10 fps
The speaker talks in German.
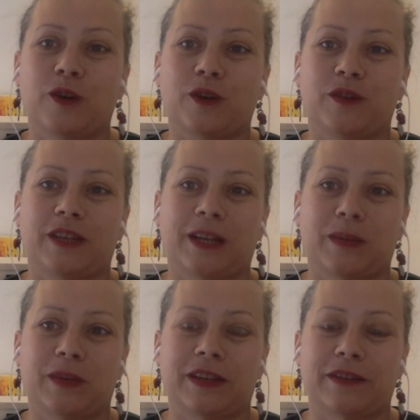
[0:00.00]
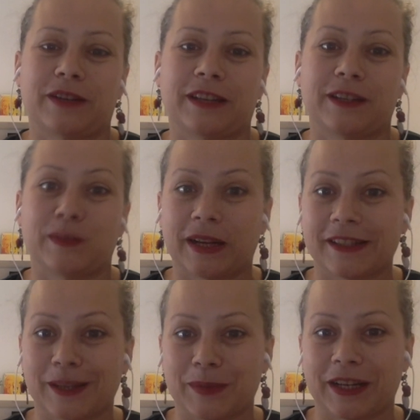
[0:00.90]
und wie kann man da vielleicht
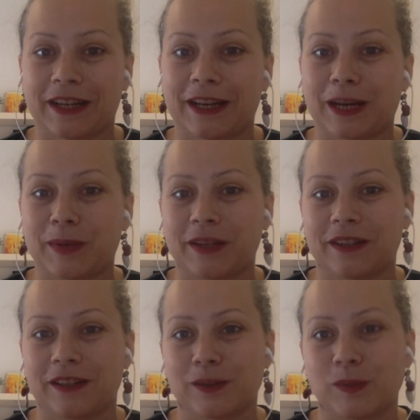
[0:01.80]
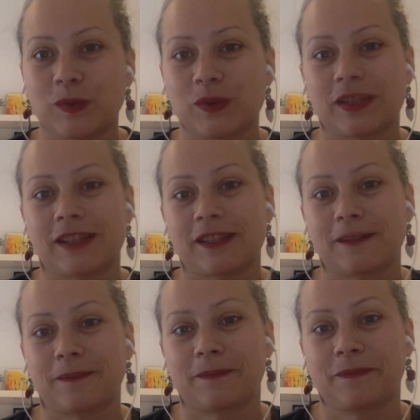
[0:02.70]
gemeinsam daran arbeiten, das umzusetzen.